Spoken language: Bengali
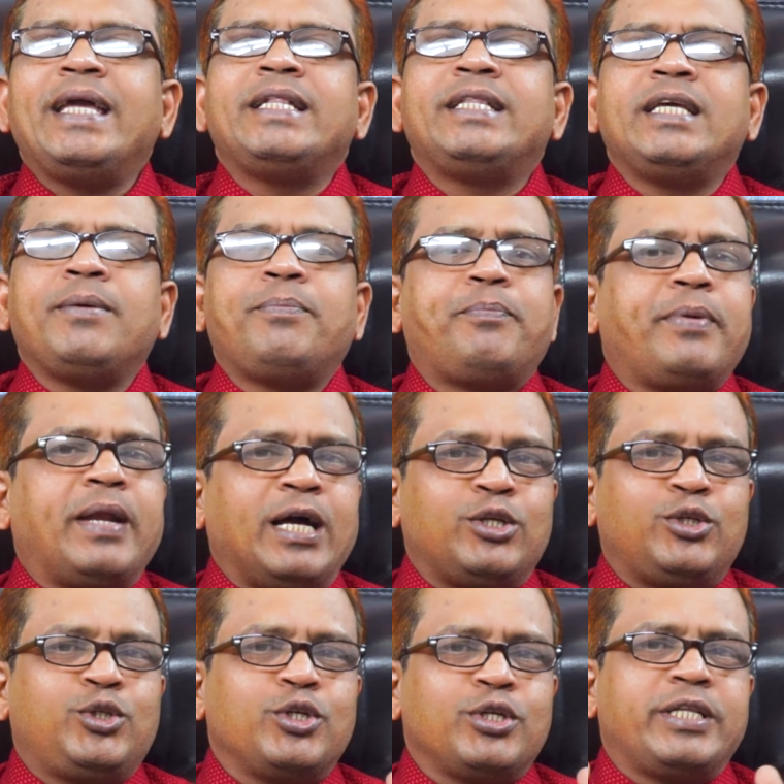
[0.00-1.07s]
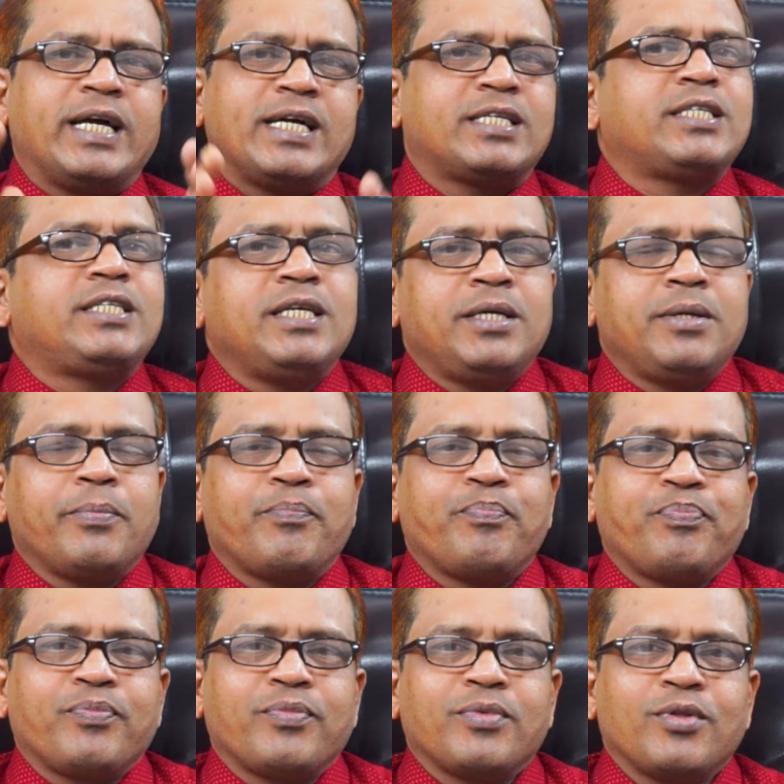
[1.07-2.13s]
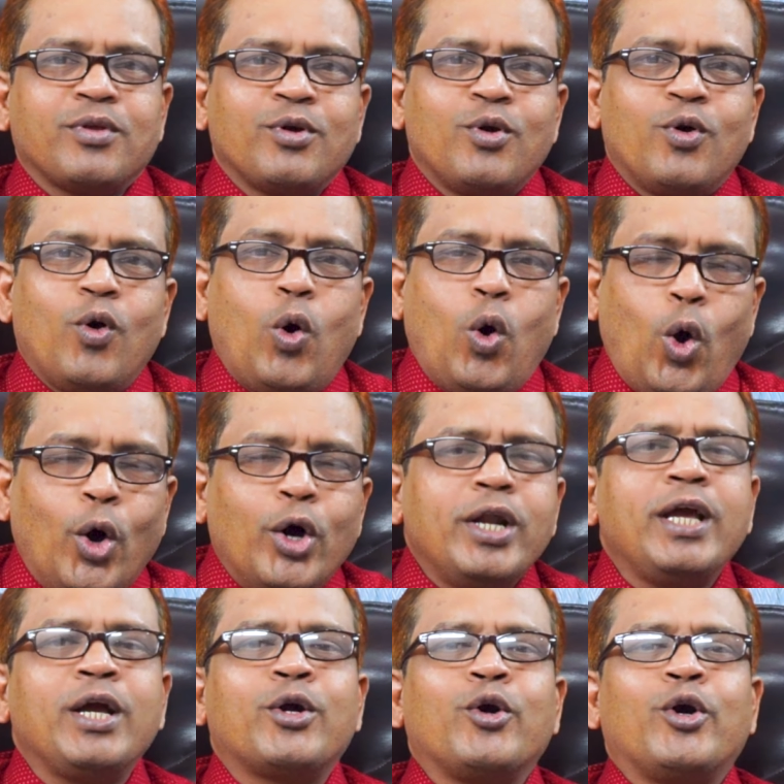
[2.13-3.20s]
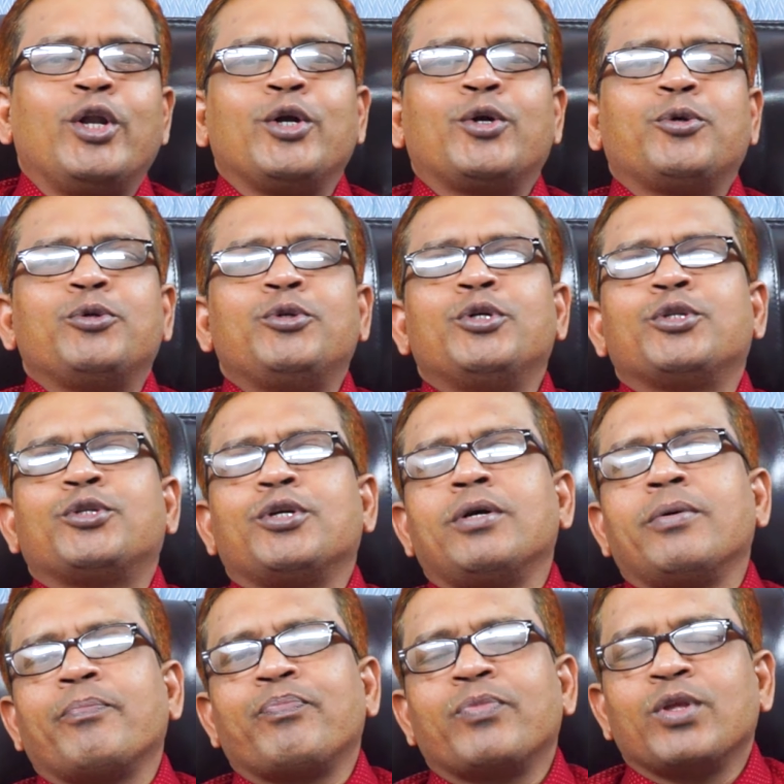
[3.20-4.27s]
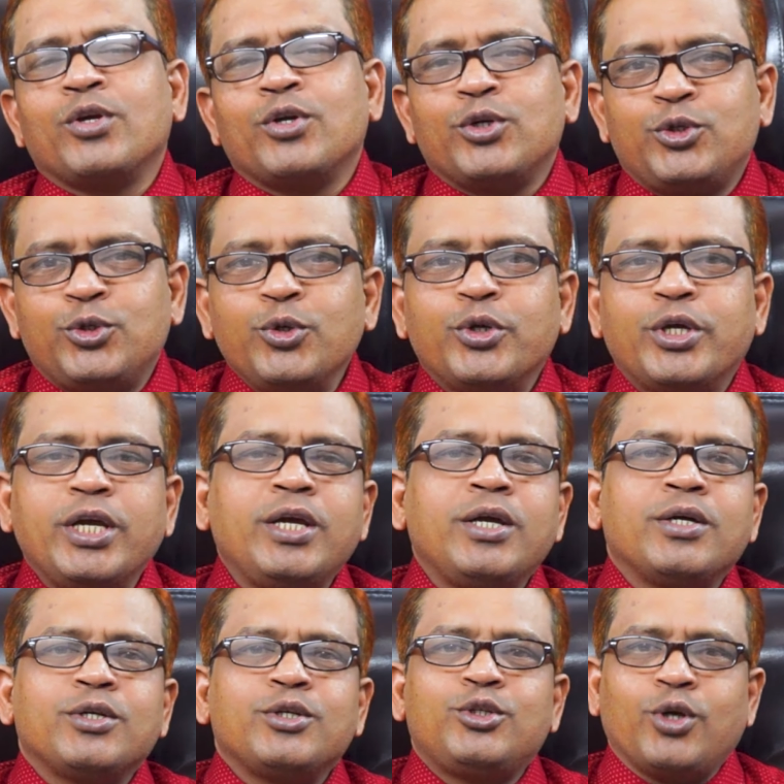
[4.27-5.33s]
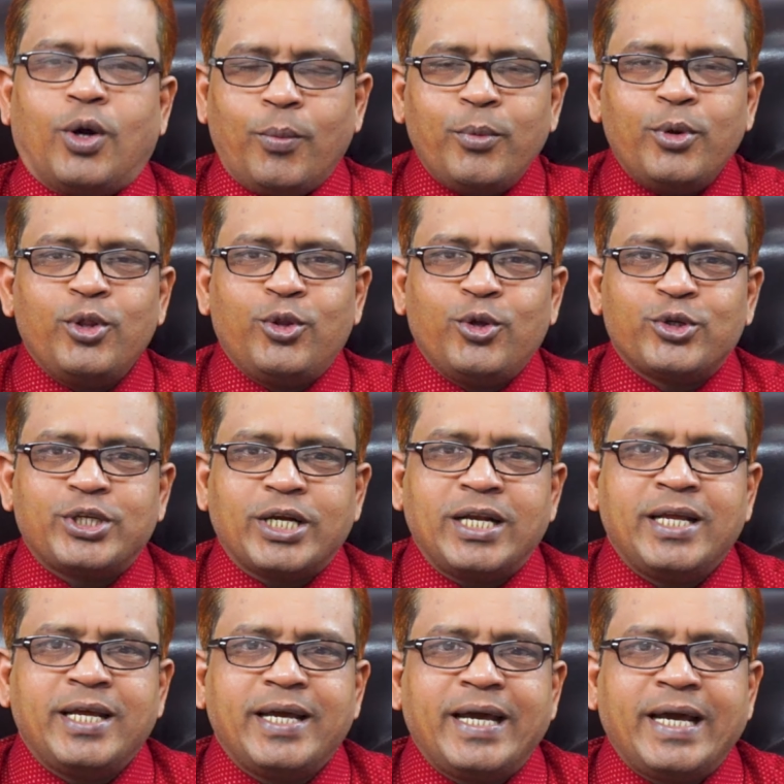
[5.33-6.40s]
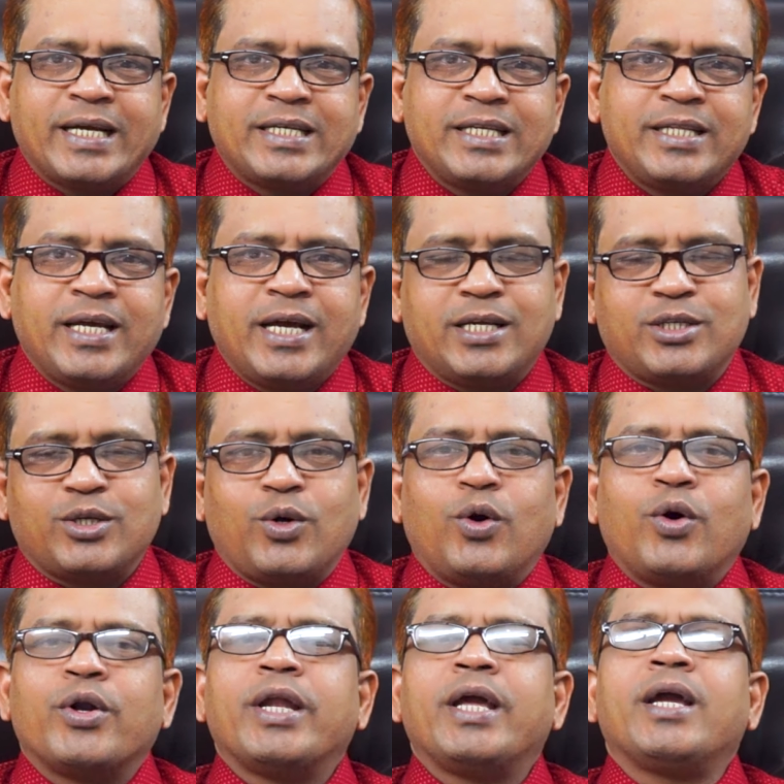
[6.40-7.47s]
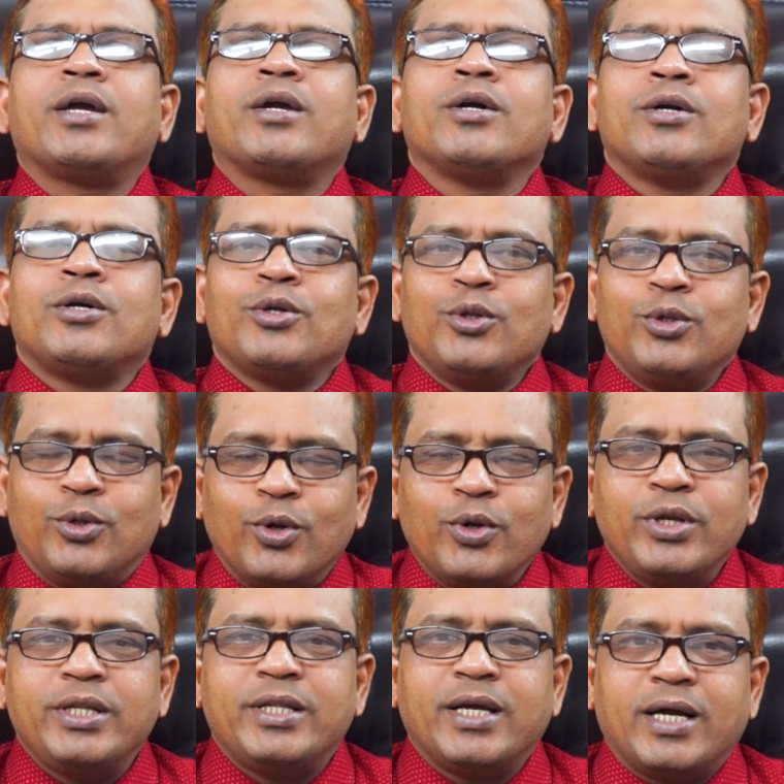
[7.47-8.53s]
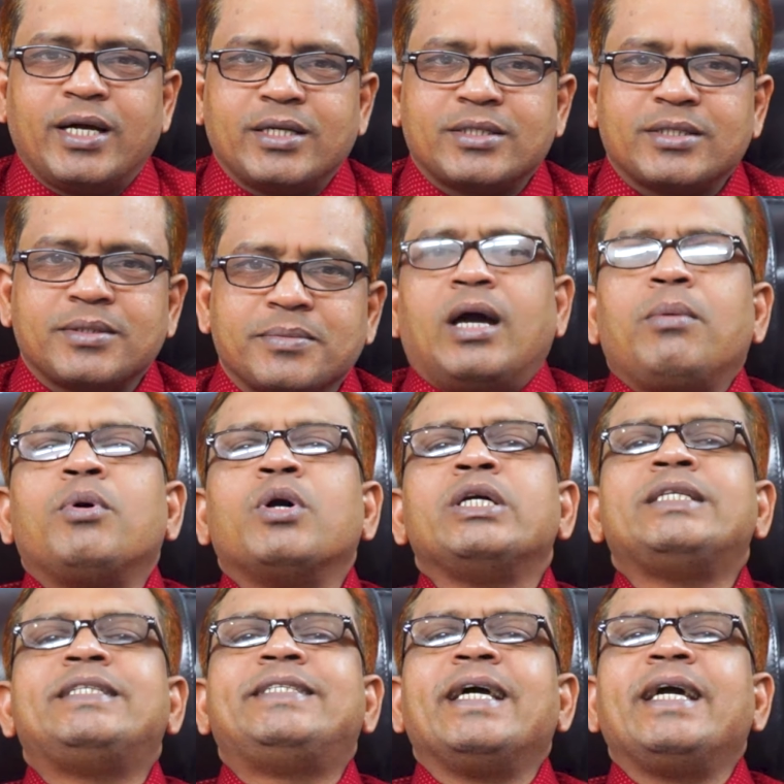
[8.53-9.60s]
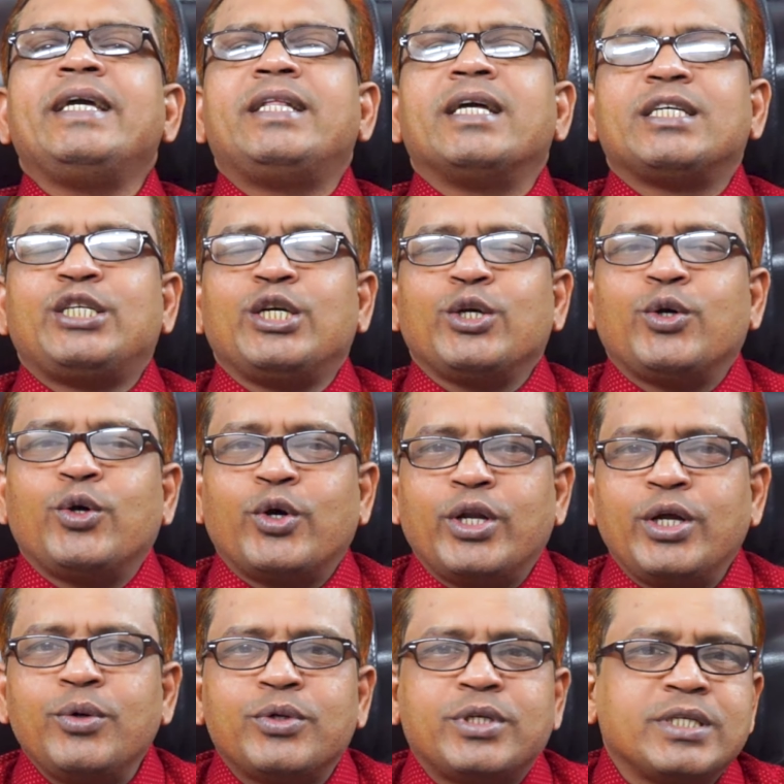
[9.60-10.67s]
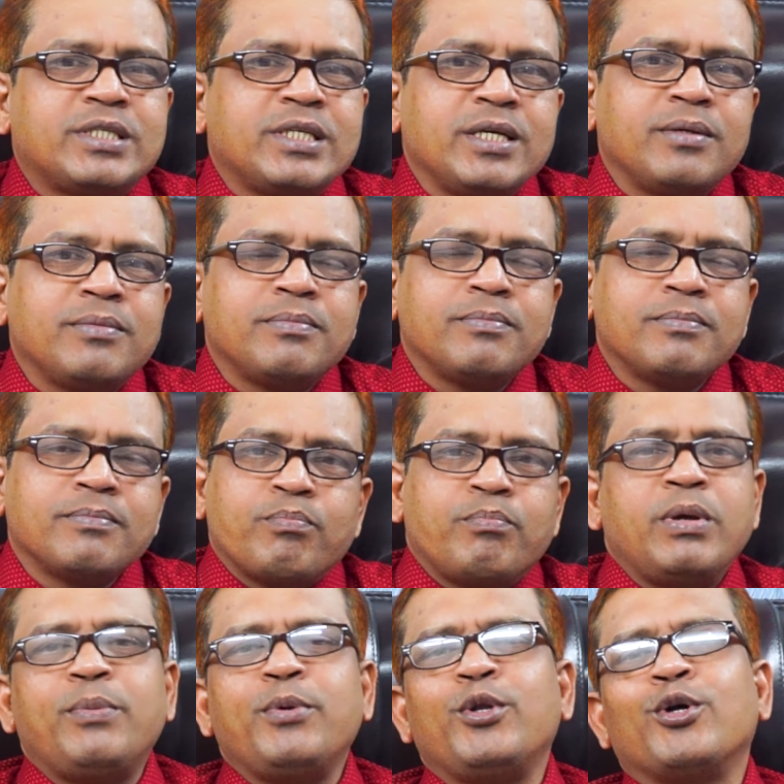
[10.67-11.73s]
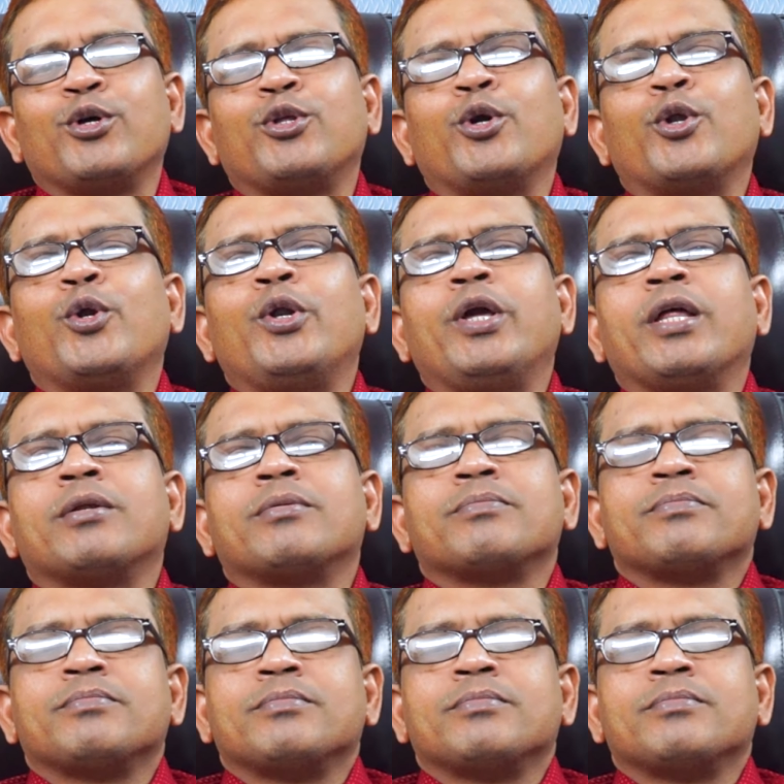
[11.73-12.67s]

এই দ্বীপ রাজ্য দেশটি অনেক অনেক উন্নত সুখী সমৃদ্ধশালী একটি দেশ অনেক ধনী দেশ এবং যেই দেশে গড়ে উঠেছে বিভিন্ন ধরনের